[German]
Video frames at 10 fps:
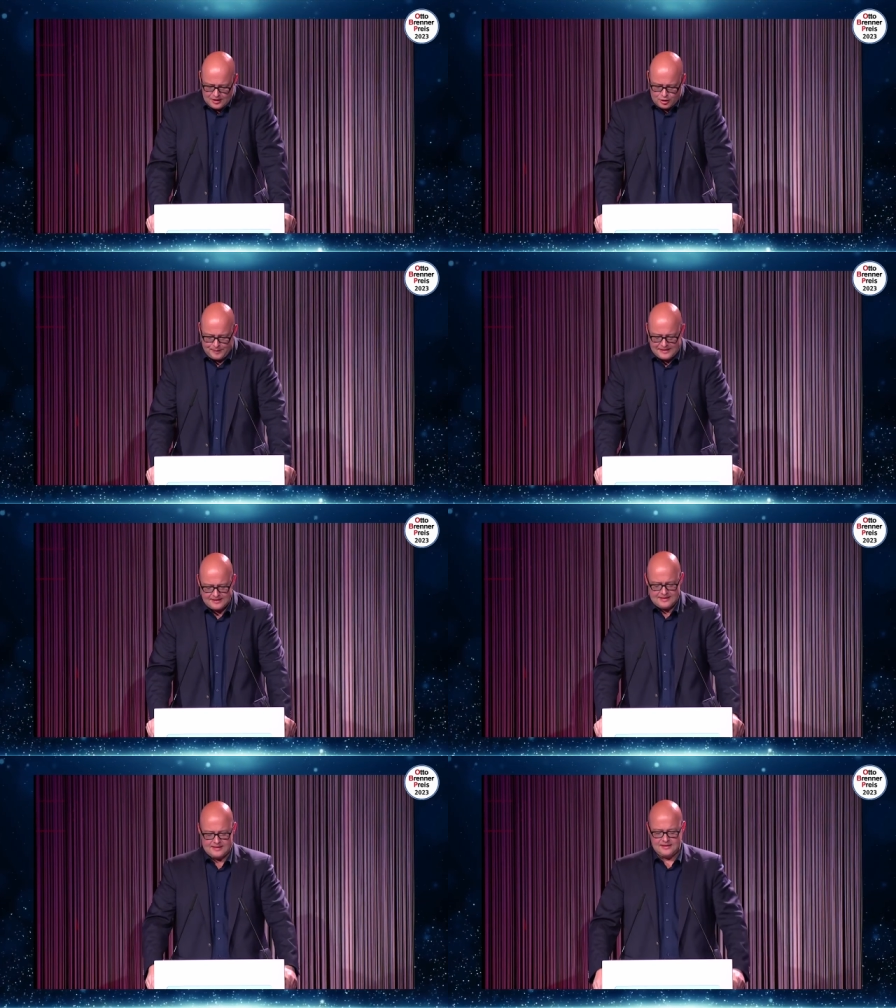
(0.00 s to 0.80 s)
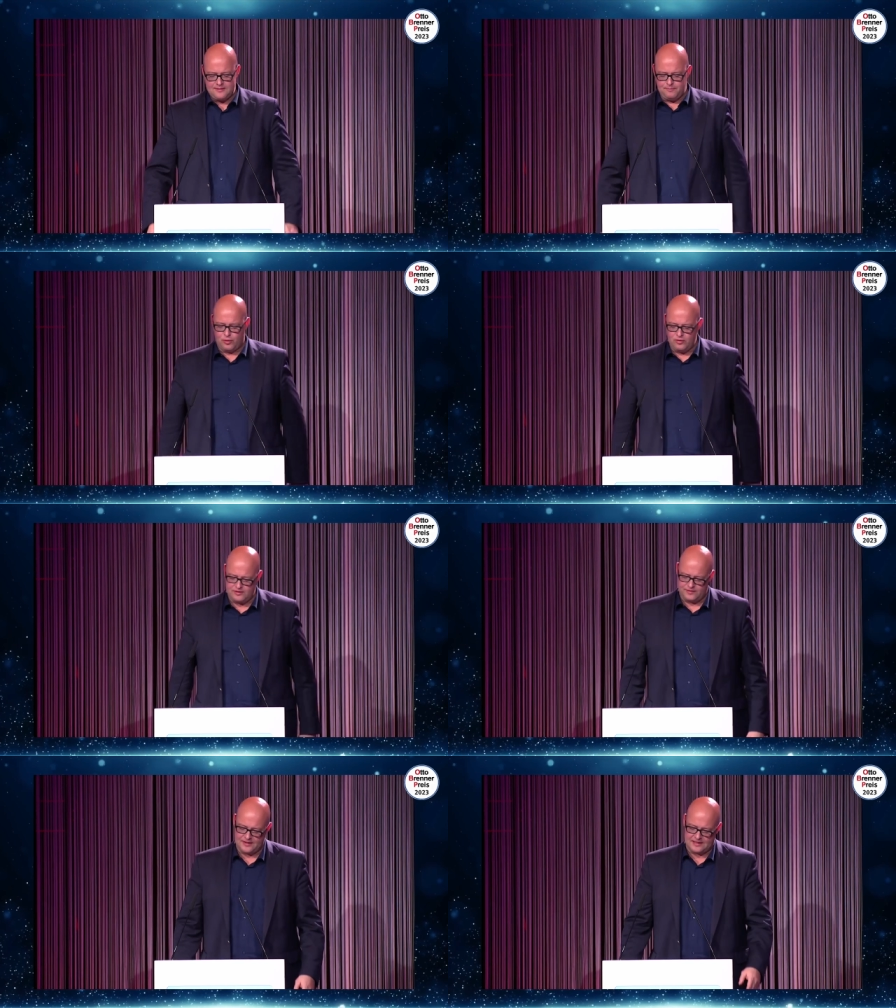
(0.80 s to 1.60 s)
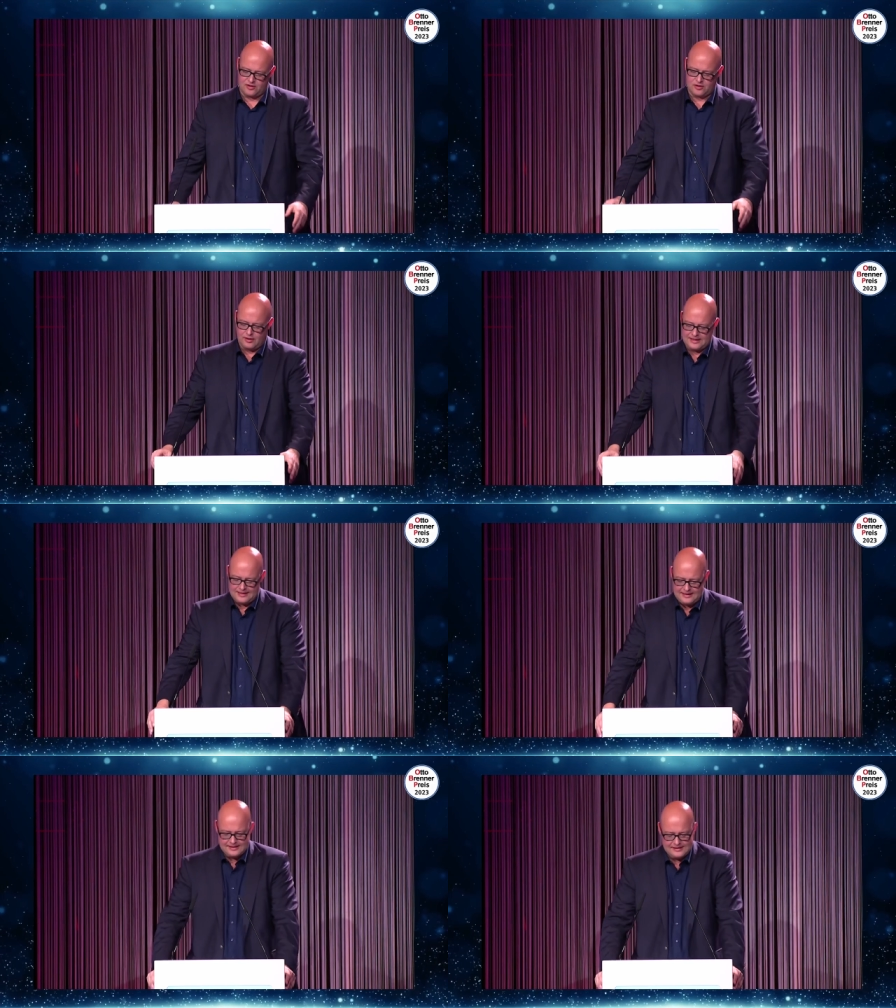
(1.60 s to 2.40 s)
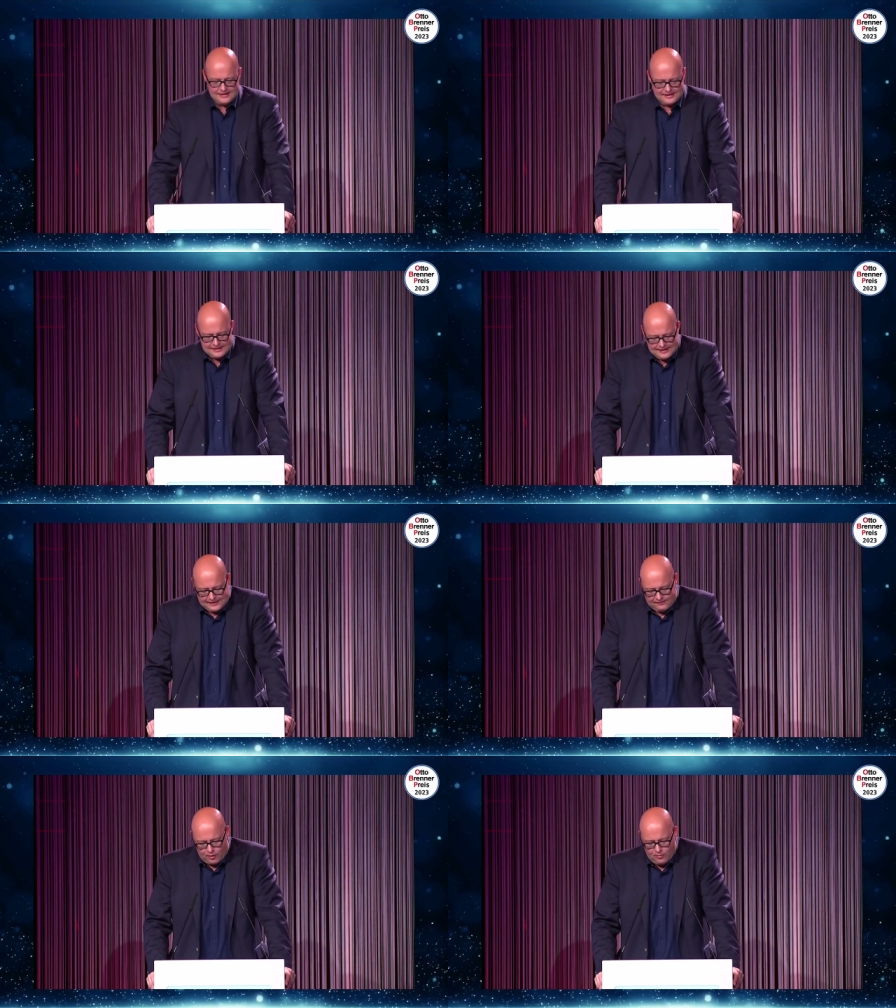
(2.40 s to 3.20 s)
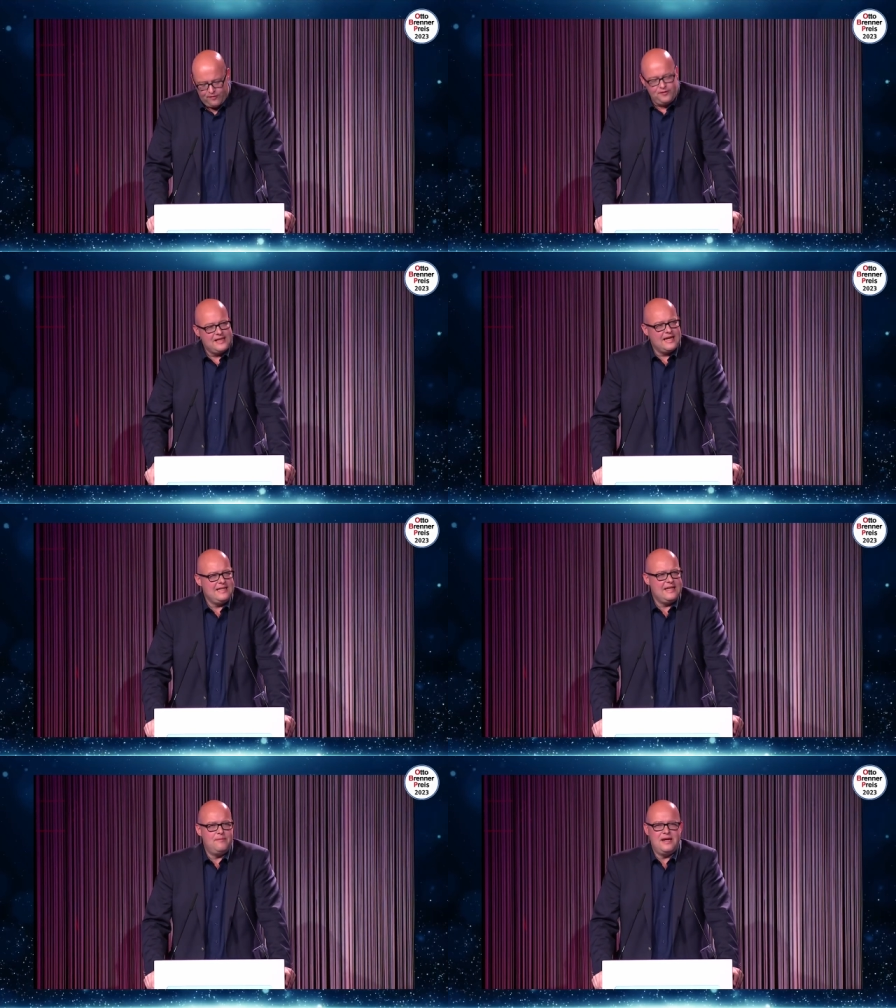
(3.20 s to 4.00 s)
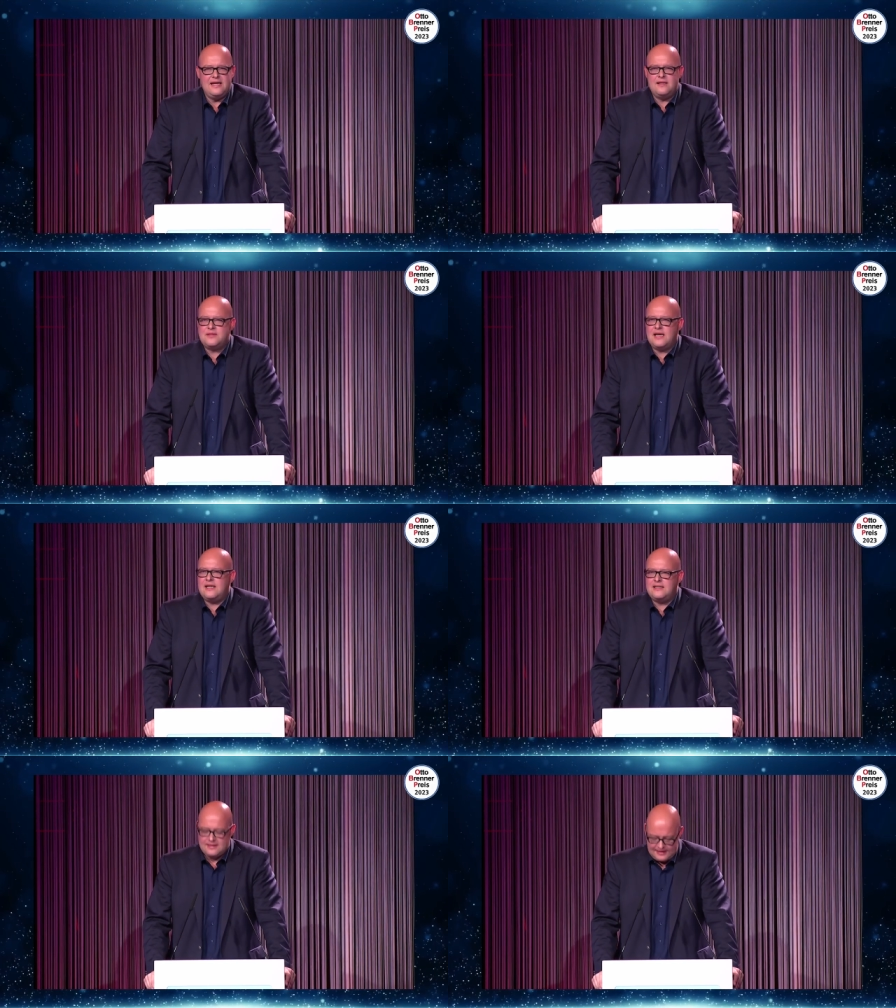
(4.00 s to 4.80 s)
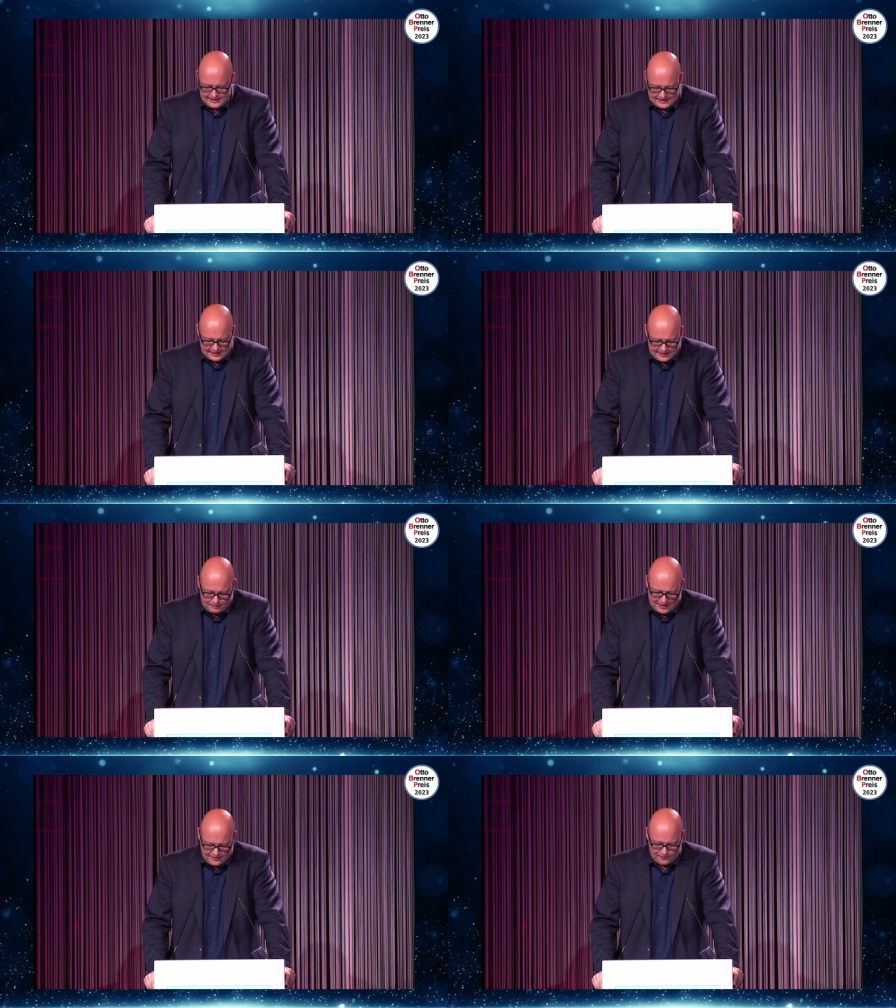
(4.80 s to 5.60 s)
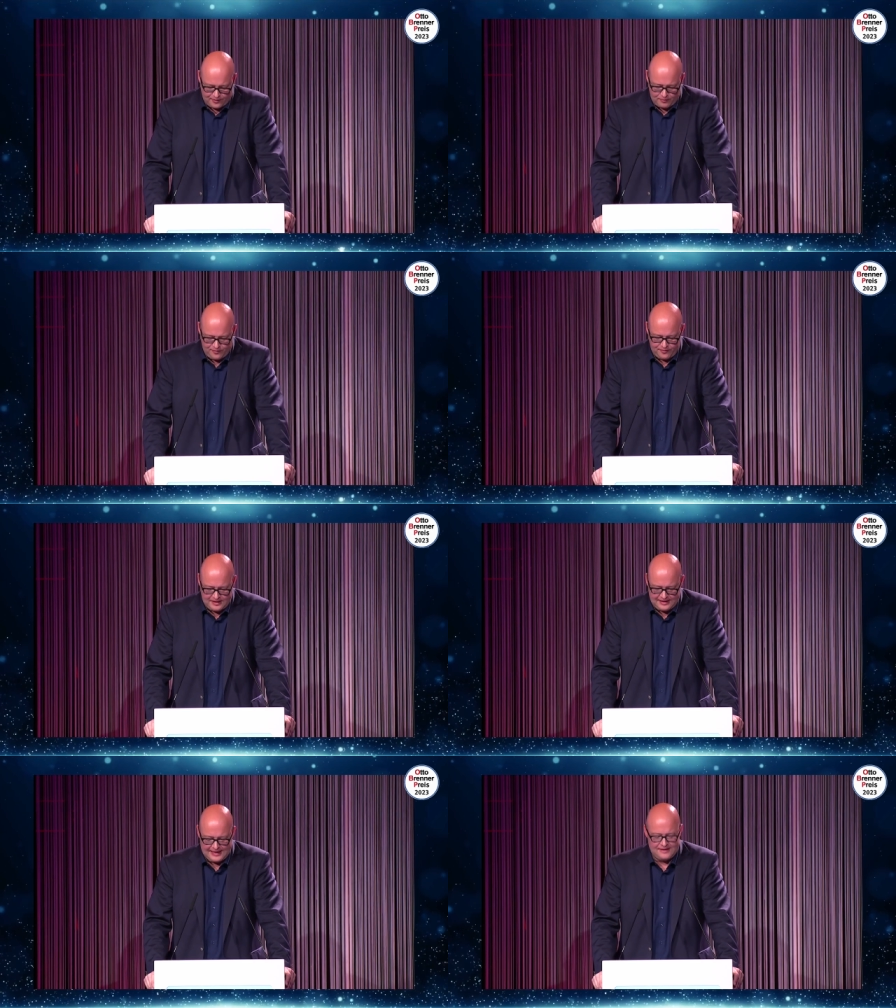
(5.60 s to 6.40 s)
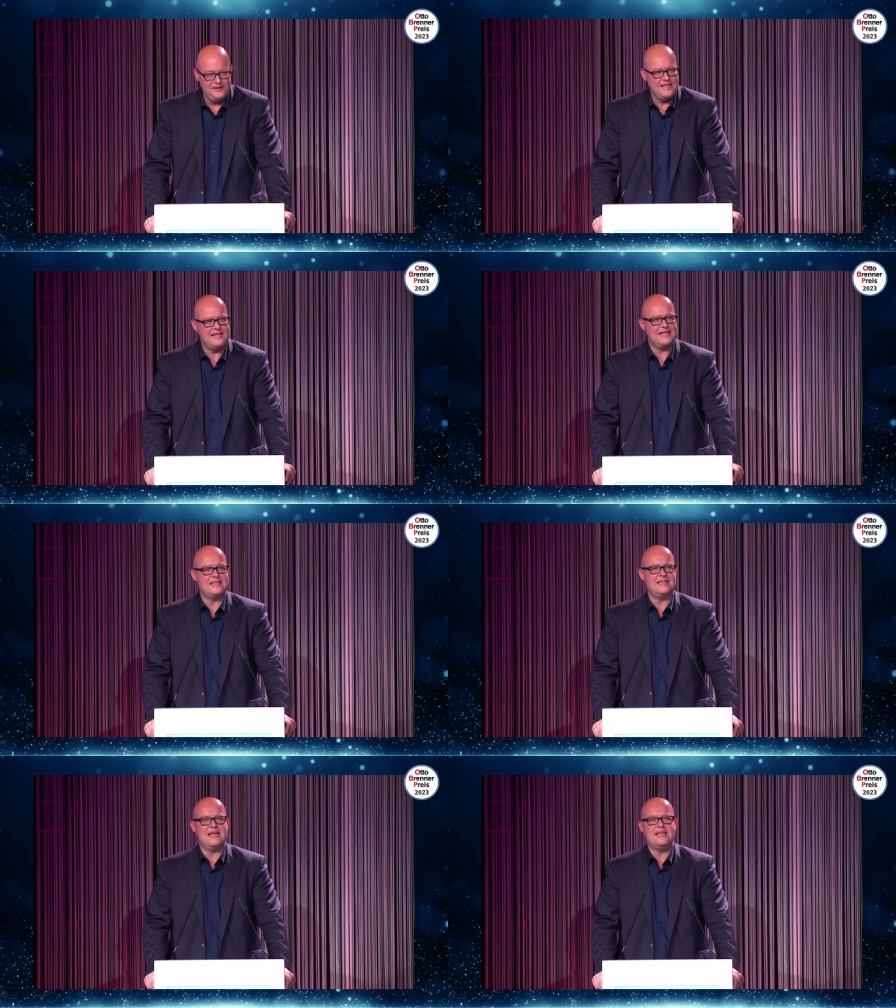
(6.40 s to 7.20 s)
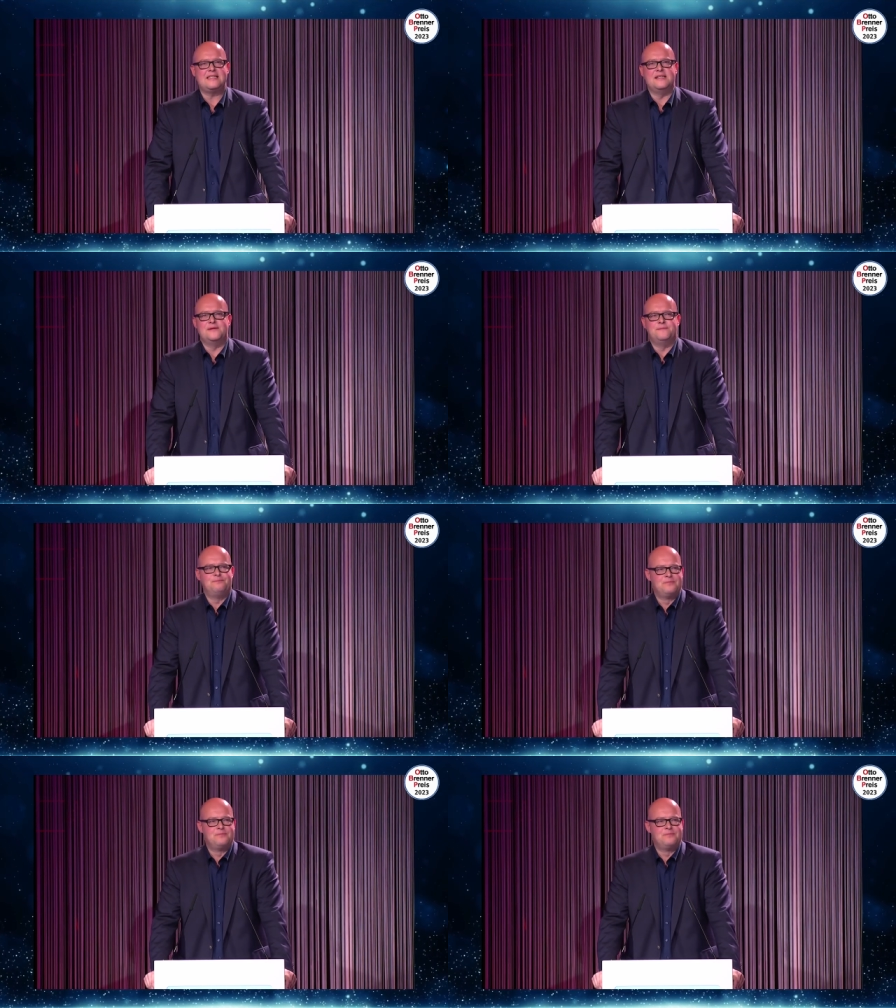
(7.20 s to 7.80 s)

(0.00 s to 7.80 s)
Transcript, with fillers: Spätestens an diesem Punkt wird dann auch deutlich, warum öffentlich-rechtliche Medien im Zeitalter digitaler Plattformöffentlichkeit wichtiger denn je sind.